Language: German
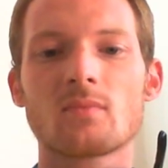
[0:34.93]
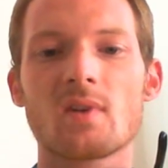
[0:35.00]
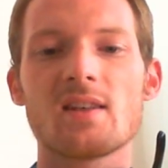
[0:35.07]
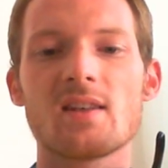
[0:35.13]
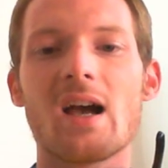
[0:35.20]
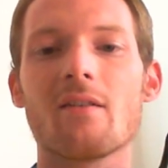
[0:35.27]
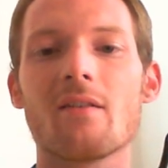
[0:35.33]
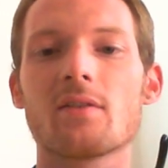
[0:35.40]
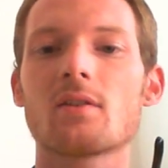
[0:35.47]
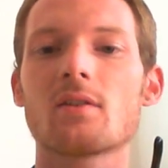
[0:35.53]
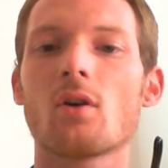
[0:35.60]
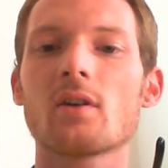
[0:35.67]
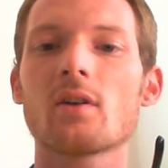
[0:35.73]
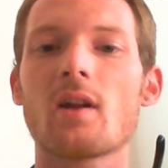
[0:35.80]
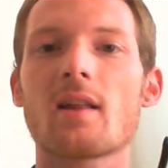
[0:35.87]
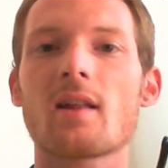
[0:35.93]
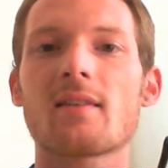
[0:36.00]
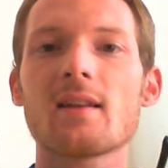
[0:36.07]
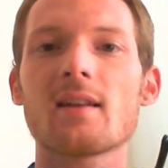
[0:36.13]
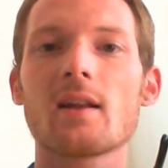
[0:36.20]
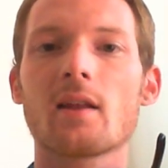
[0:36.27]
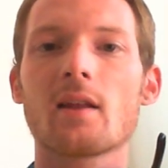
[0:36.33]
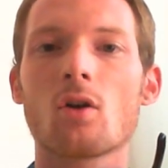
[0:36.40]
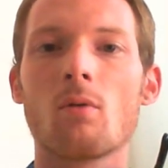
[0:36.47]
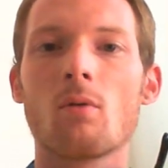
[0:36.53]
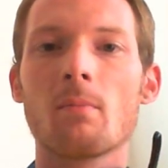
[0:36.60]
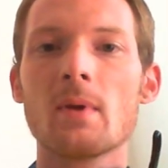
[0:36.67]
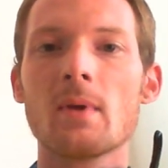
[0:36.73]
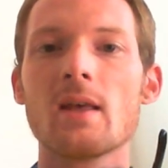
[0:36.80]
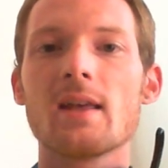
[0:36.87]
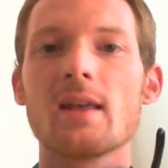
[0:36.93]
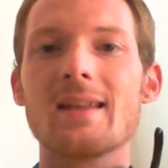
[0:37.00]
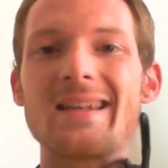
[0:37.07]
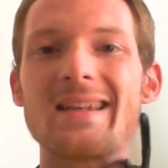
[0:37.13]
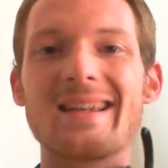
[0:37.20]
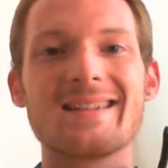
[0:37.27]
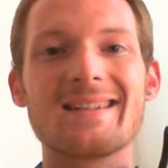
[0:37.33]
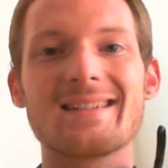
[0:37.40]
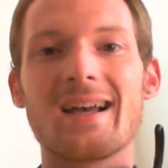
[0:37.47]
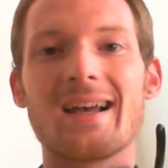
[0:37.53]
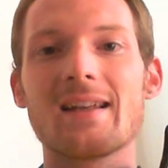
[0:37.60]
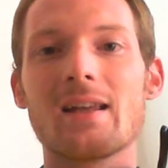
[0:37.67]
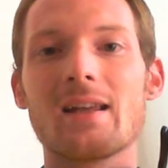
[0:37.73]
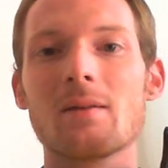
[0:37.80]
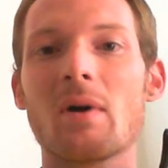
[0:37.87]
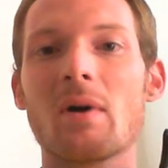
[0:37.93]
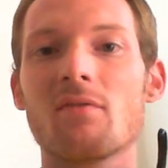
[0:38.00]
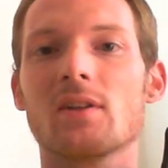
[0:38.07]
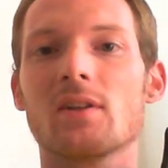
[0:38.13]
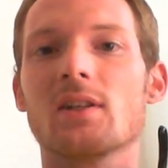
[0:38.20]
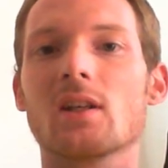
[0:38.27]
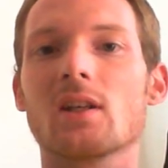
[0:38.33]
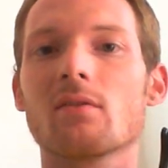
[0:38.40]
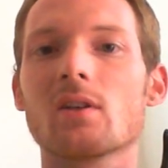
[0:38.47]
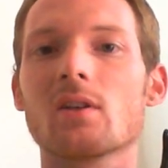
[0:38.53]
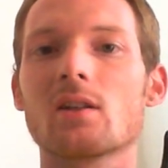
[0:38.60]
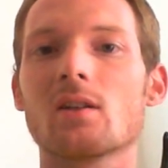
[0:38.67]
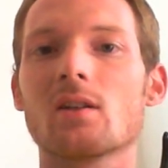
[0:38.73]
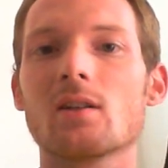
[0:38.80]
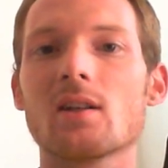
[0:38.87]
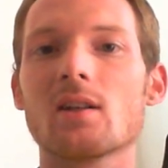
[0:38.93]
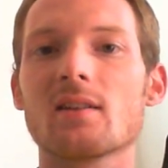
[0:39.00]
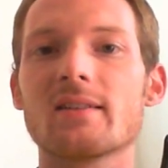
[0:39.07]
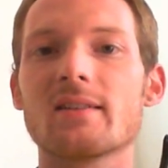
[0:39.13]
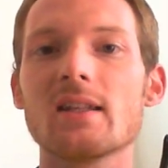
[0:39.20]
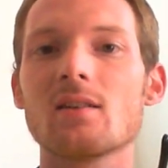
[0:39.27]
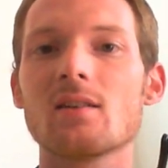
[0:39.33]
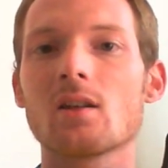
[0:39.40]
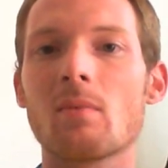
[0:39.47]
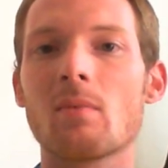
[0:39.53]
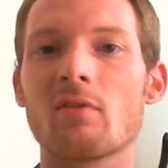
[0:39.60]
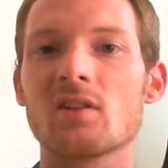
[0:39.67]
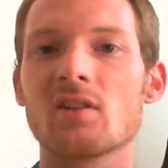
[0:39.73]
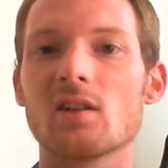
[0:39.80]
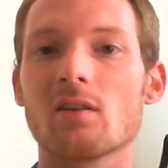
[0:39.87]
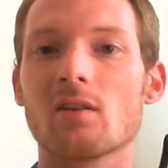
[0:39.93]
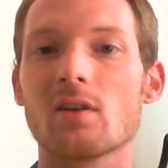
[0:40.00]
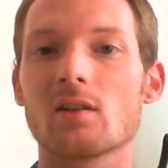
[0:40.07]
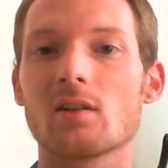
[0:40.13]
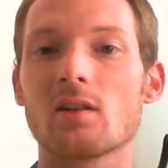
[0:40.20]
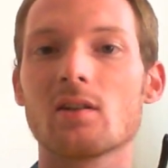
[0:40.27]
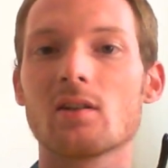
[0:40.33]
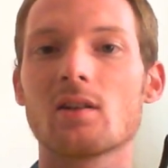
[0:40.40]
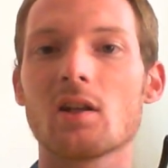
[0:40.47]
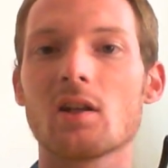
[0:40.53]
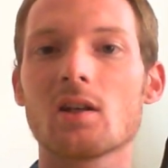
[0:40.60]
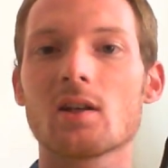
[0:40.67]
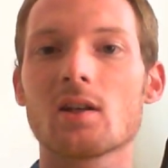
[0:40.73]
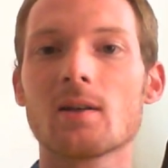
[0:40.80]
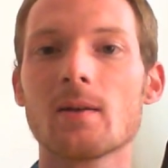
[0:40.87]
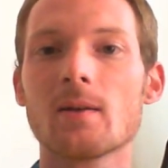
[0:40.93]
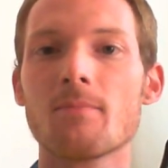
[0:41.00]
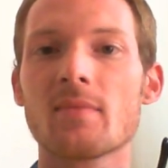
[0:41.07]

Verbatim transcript: Ja, wir sind heute in einer Zeit angekommen, in der Design immer wichtiger wird, in der Ästhetik immer wichtiger wird, in der